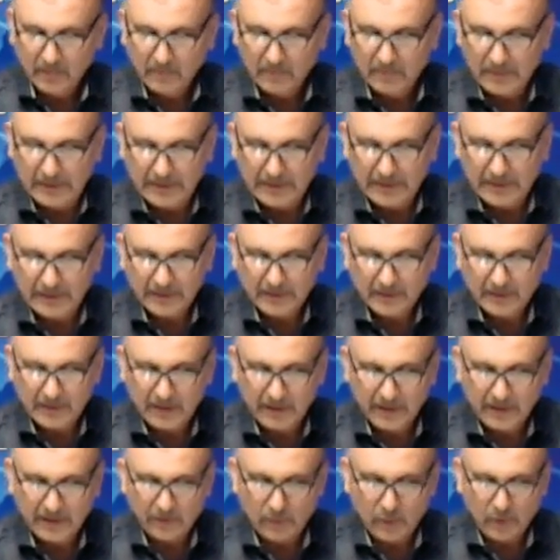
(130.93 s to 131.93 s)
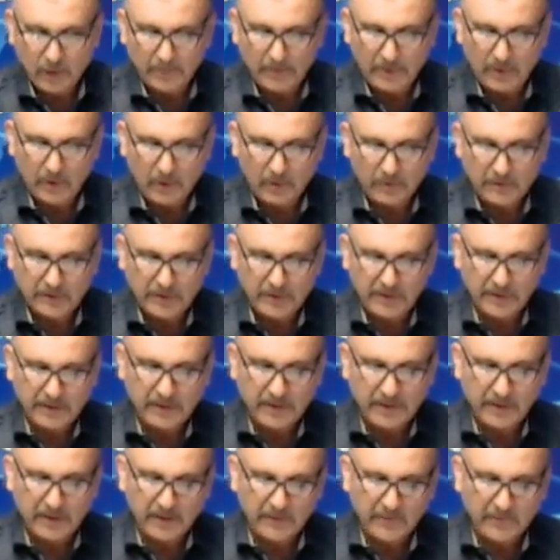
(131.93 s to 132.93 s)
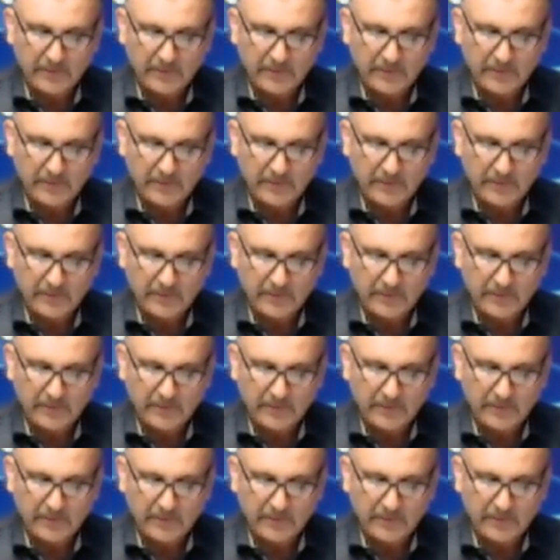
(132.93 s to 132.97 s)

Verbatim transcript: बिल गेट्स ने इस कौमी कॉज के लिए